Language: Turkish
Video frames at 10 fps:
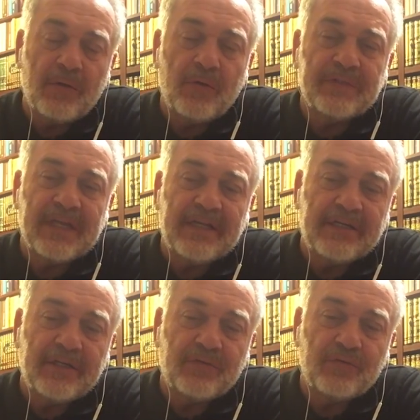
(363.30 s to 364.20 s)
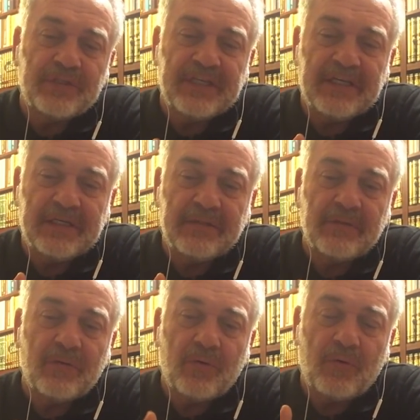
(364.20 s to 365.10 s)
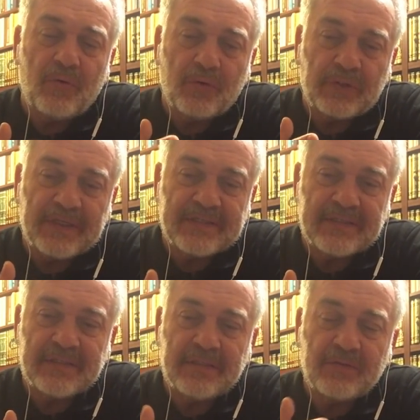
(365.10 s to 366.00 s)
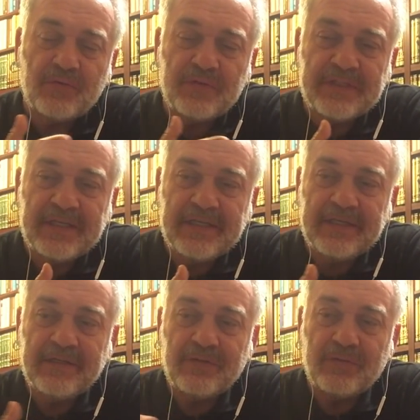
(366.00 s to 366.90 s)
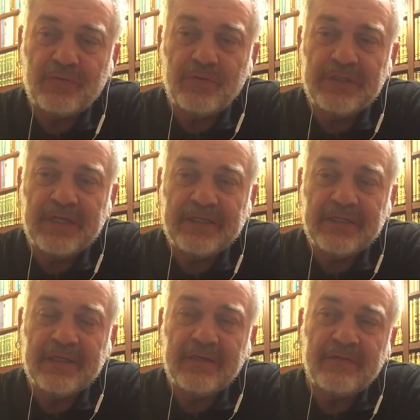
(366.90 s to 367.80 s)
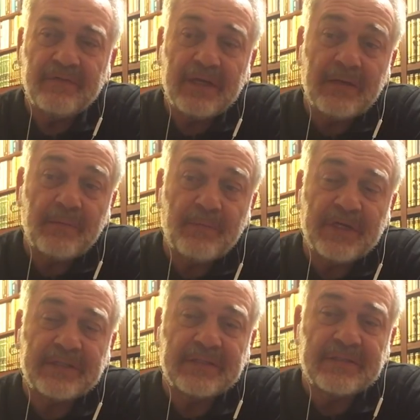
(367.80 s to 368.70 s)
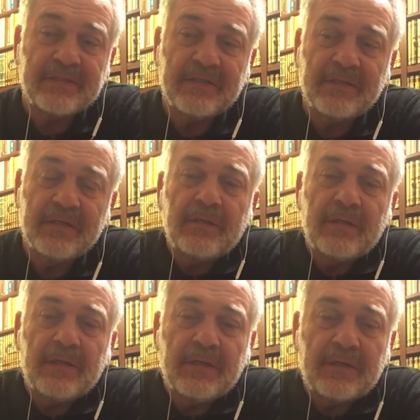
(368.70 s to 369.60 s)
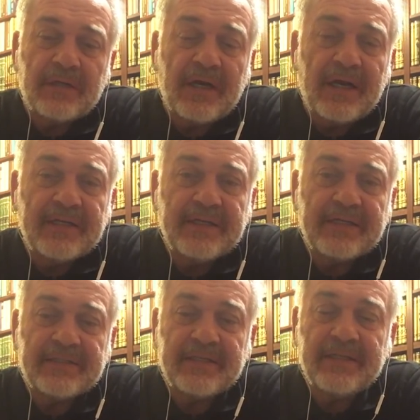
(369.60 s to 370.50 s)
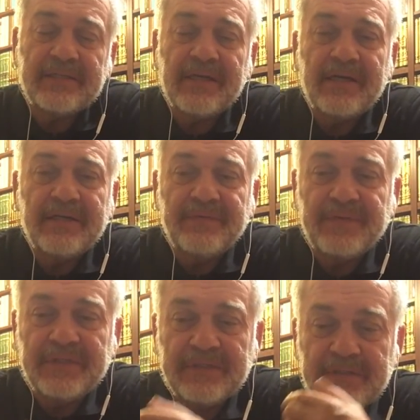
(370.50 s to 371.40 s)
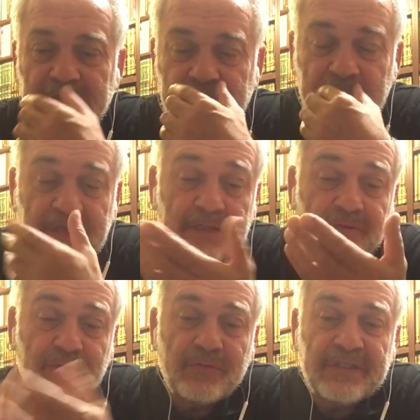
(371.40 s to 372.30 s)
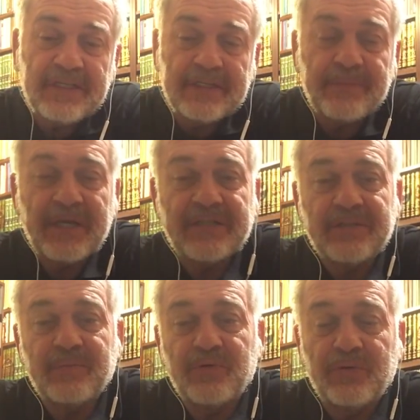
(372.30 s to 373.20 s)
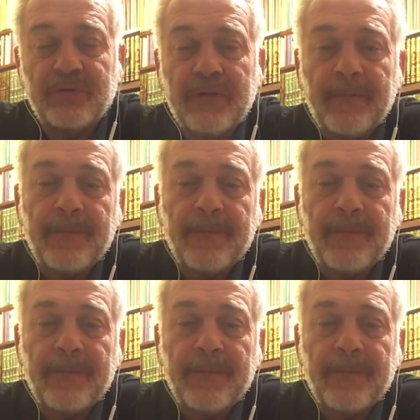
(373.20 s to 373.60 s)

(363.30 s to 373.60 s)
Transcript: Özellikle Türkiye'nin ortası, kuzeyi, güneyi ve batısı e, kahir ekseriyetle Hanefidir. Fakat Türkiye'de bence bugün